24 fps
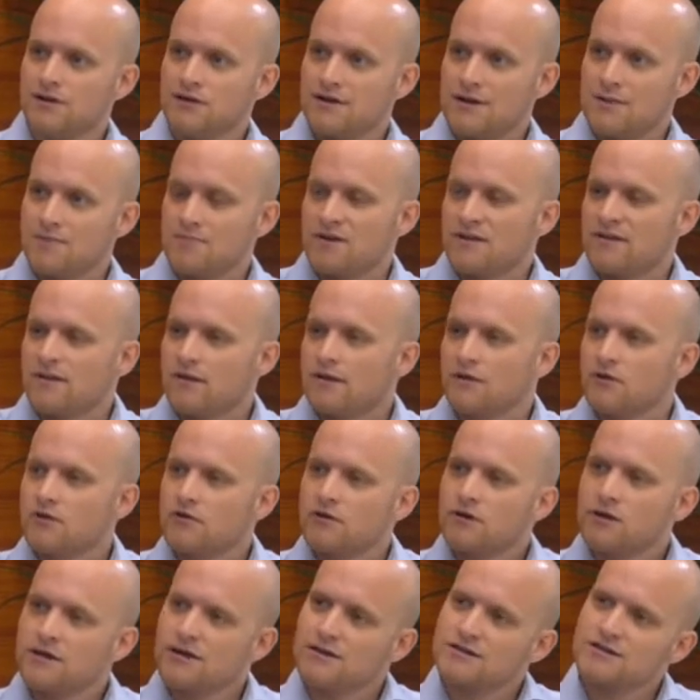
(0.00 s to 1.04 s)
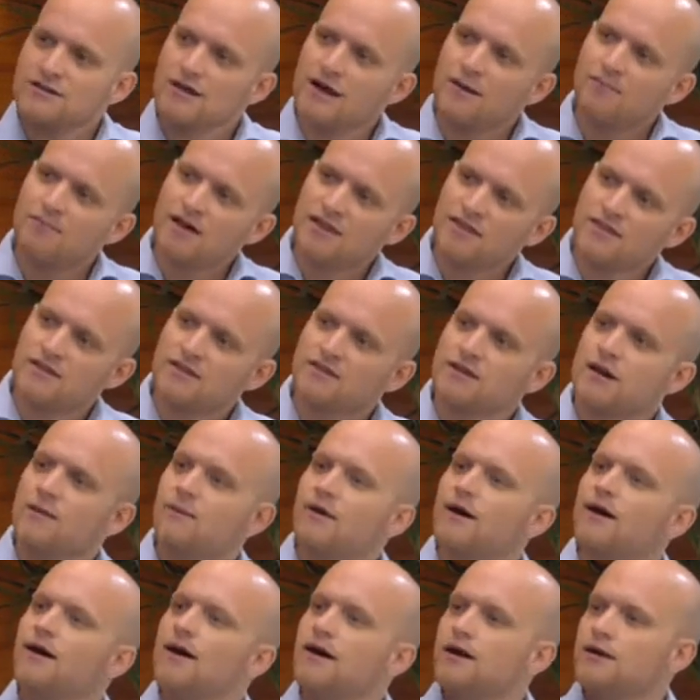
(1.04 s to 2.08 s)
el emprendedor es capaz de
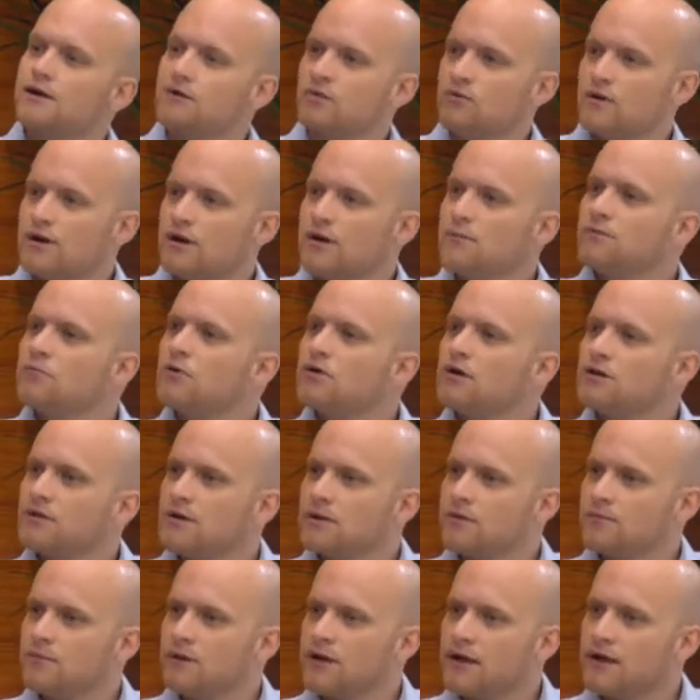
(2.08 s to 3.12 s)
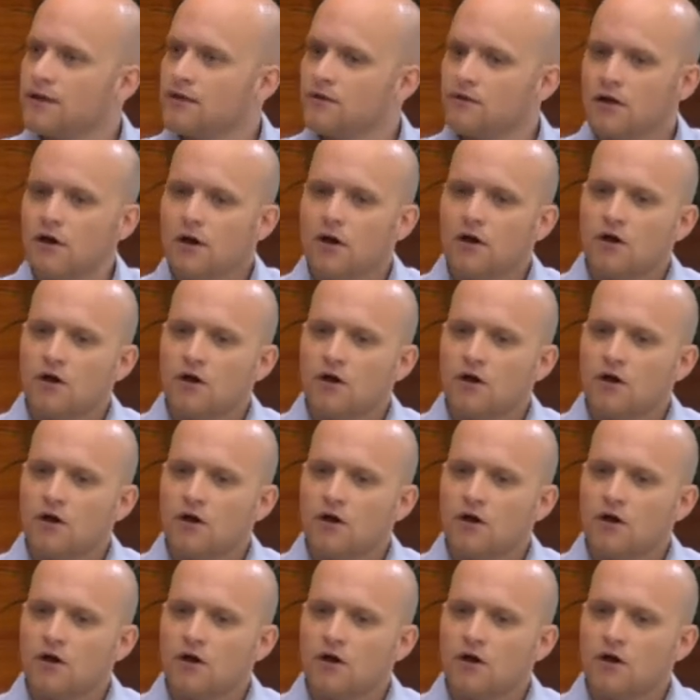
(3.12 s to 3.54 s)
trabajar en un equipo determinado